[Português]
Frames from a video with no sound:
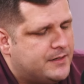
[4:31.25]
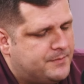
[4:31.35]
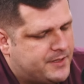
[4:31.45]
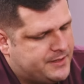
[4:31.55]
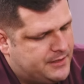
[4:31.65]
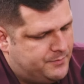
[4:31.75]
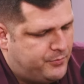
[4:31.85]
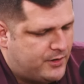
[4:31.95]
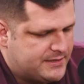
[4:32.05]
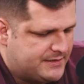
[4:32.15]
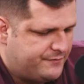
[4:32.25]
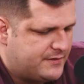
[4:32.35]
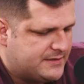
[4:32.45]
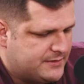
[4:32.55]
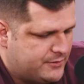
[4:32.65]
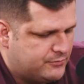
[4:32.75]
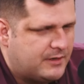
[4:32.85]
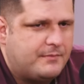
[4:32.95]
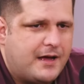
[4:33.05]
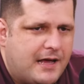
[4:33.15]
Para que ele possa fazer o
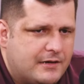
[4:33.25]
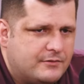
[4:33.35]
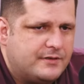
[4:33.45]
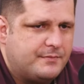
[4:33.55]
trabalho, né?